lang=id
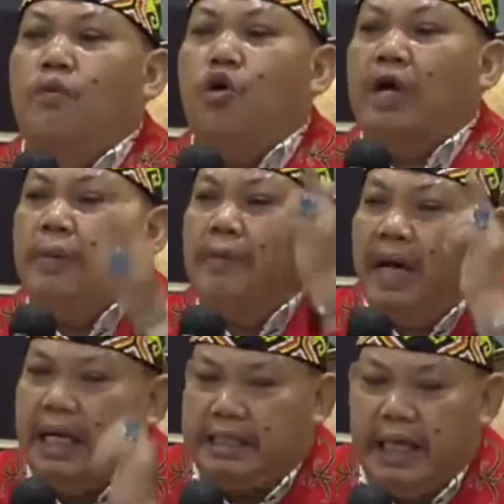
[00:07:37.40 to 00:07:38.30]
bukan
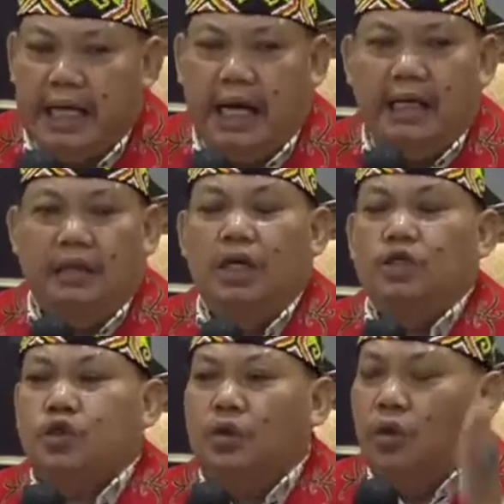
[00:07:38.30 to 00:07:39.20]
melecehkan
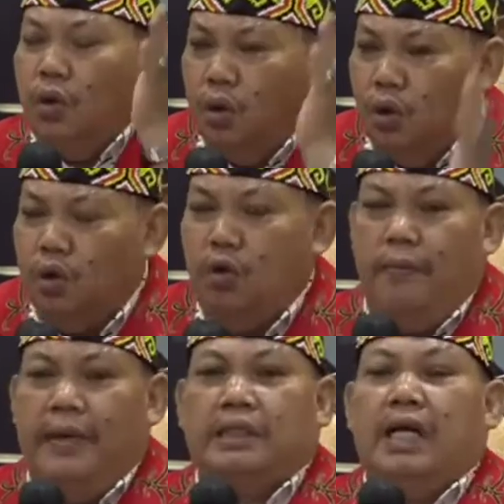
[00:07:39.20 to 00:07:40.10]

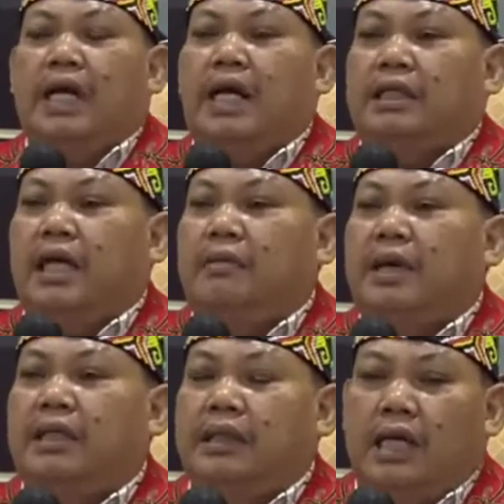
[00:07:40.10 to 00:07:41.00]
seluruh masyarakat
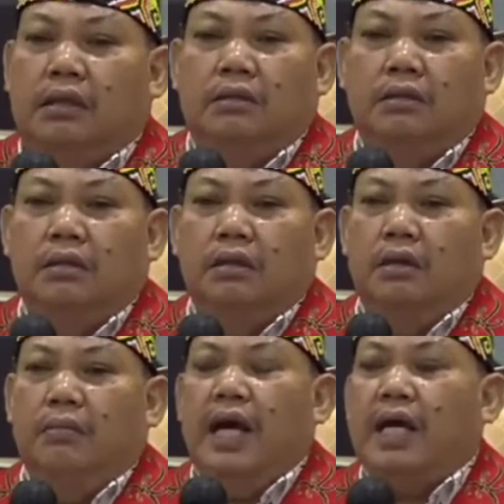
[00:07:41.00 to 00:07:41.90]
Kalimantan
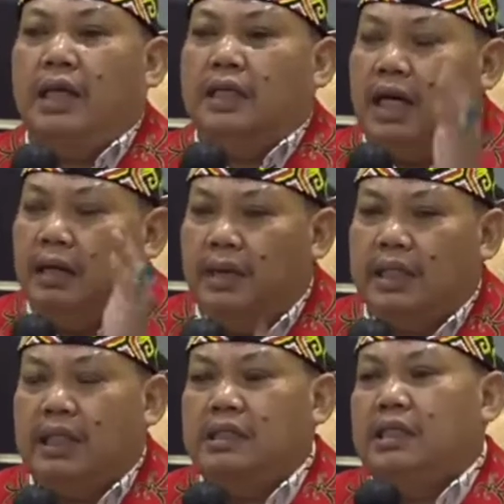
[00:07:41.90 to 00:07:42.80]
Bahkan
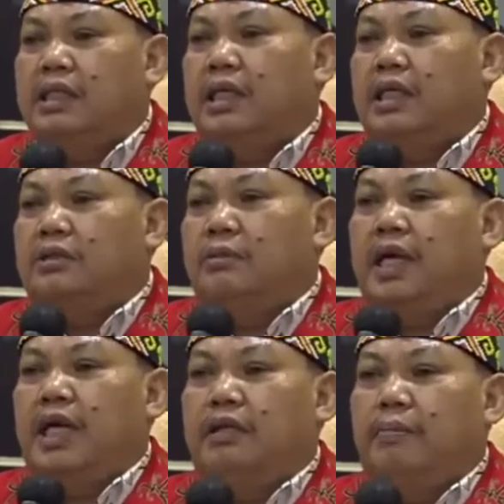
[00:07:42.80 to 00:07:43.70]
Kalimantan sendiri
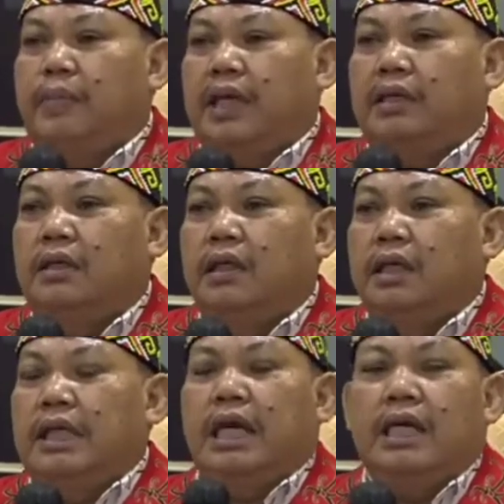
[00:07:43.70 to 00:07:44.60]
sebagai tempat
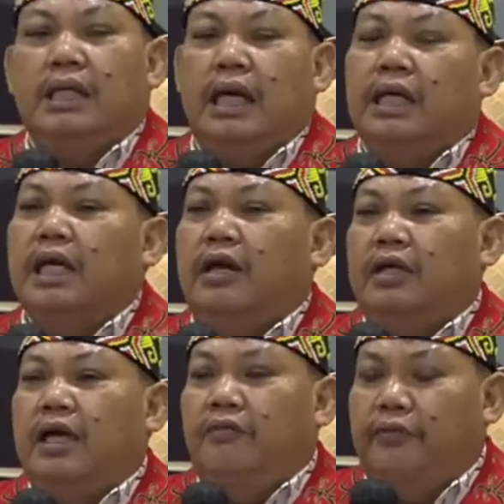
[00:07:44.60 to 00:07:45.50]
yang kita
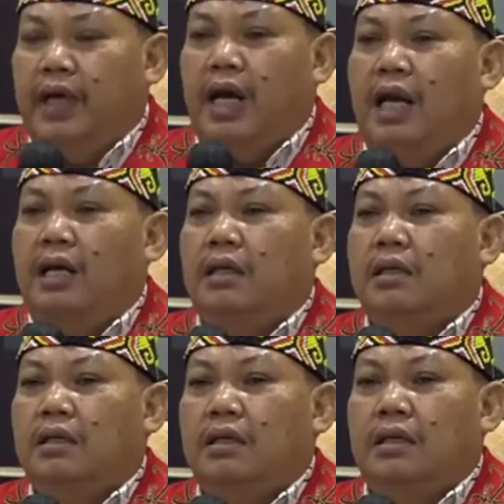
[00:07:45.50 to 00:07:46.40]
lihat yang
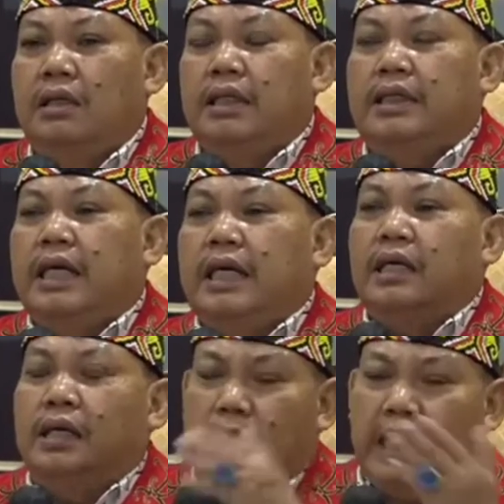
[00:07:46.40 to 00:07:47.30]
viral
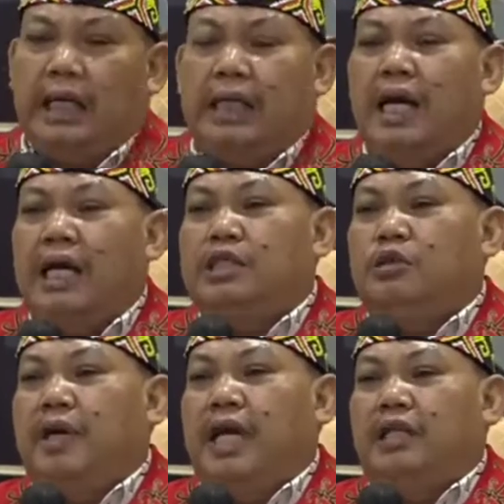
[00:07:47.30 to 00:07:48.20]
dijadi dikatakan
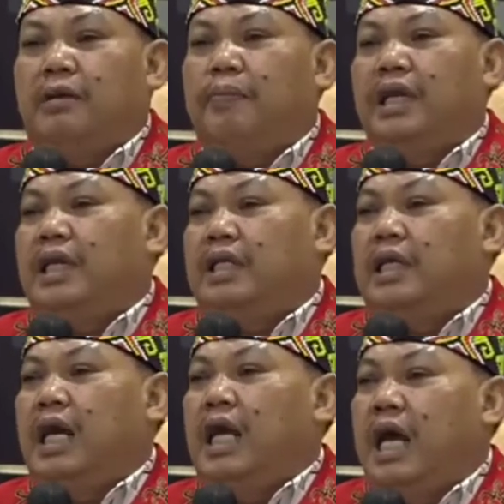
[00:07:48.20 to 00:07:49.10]
sebagai tempat yang
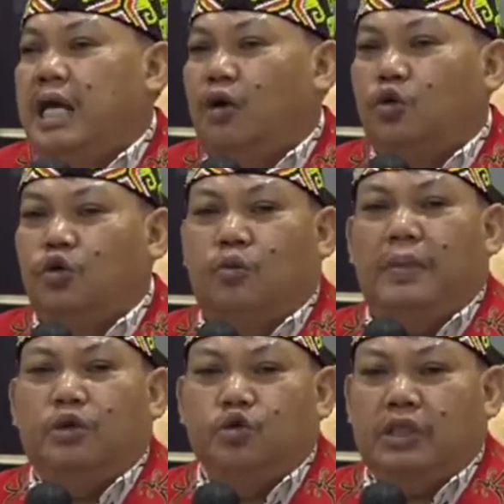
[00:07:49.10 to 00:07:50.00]
tidak layak untuk
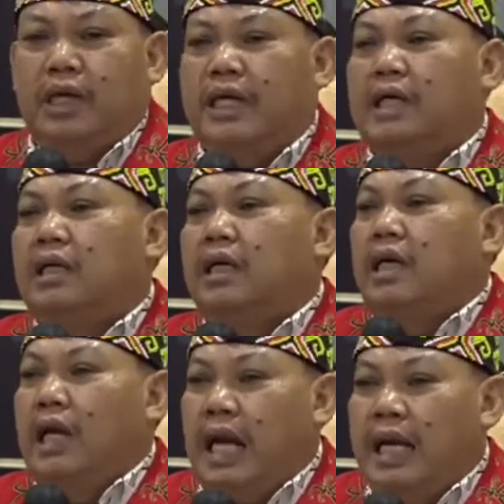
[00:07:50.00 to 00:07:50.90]
manusia yang
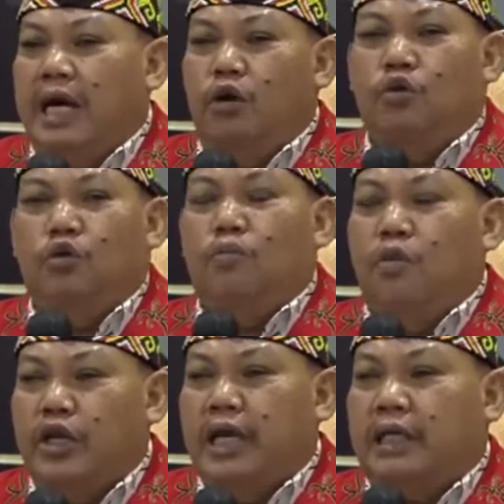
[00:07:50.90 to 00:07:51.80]
layak untuk
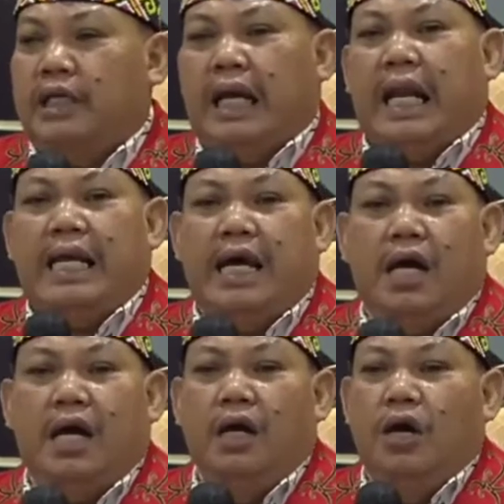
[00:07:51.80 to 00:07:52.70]
monyet yang
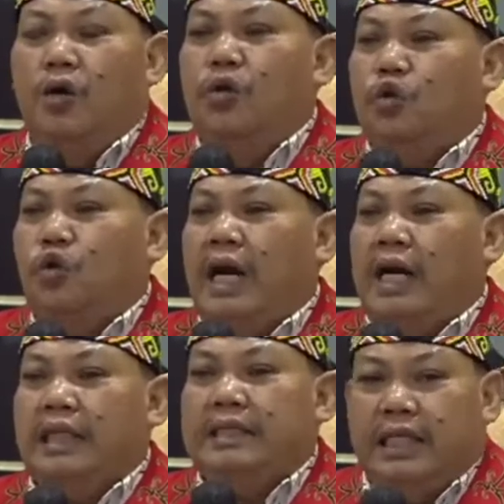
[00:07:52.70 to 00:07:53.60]
layak untuk
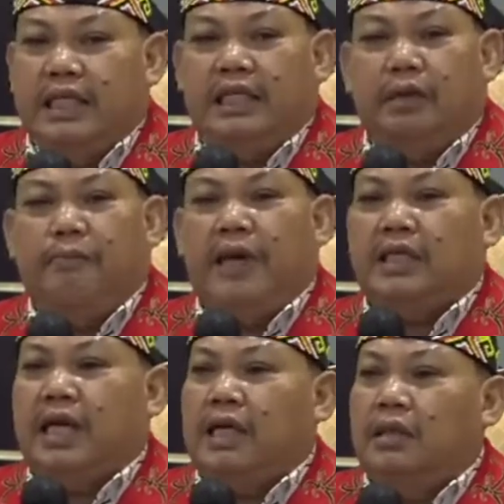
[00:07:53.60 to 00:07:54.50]
anak jin
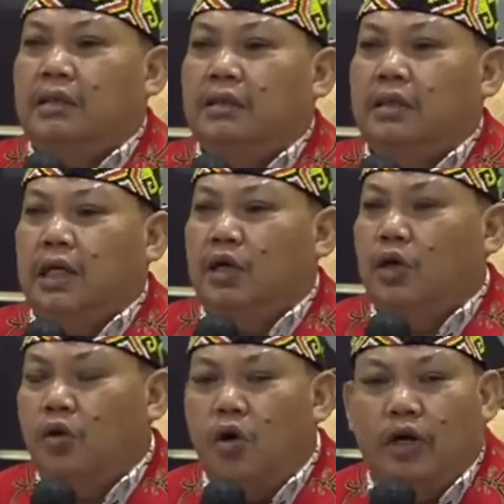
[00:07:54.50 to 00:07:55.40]
ditempatkan
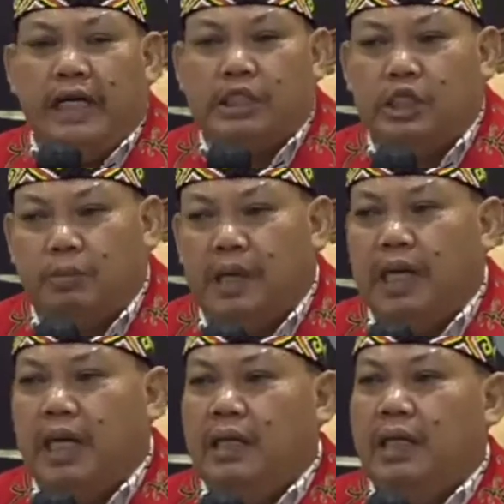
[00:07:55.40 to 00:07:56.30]
genderuwo dan
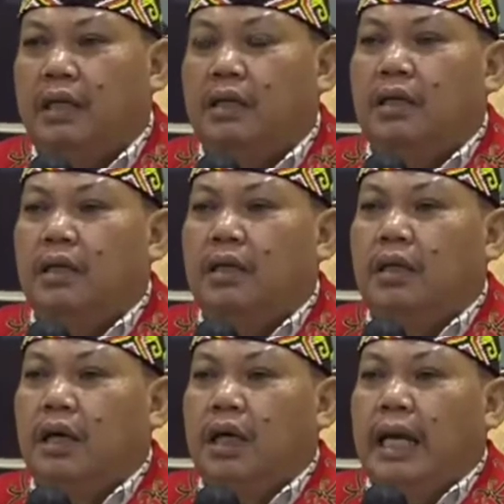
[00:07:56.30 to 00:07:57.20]
sebagainya
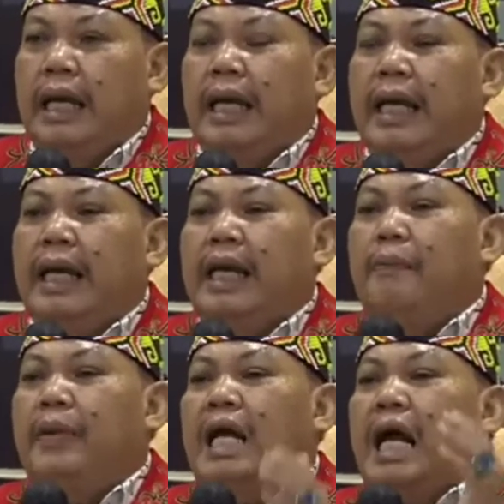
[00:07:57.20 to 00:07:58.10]

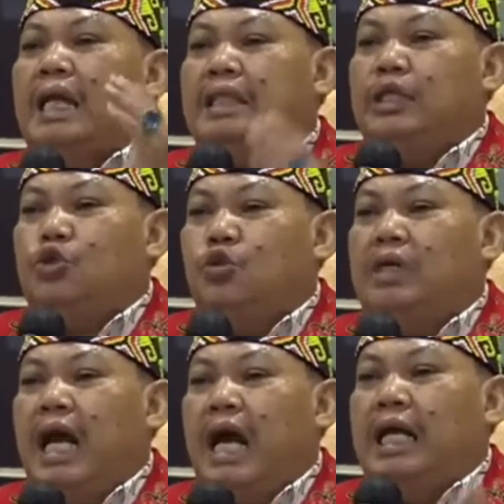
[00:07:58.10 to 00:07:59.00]
ini berarti
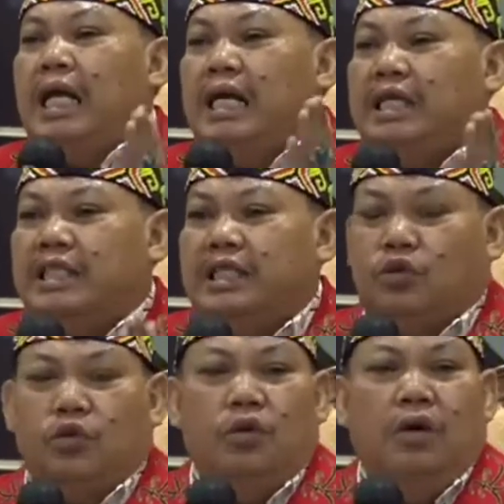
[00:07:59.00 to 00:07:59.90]
sudah ada di
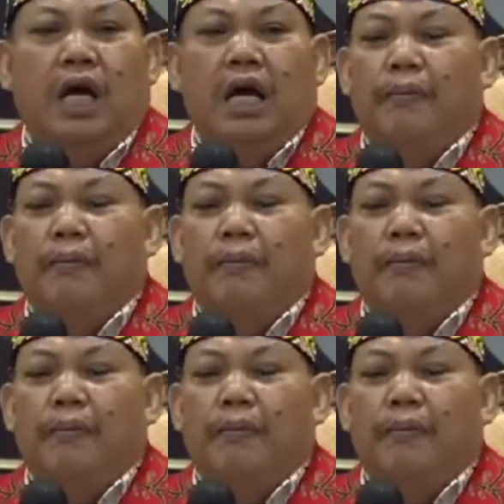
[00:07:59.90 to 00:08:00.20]
situ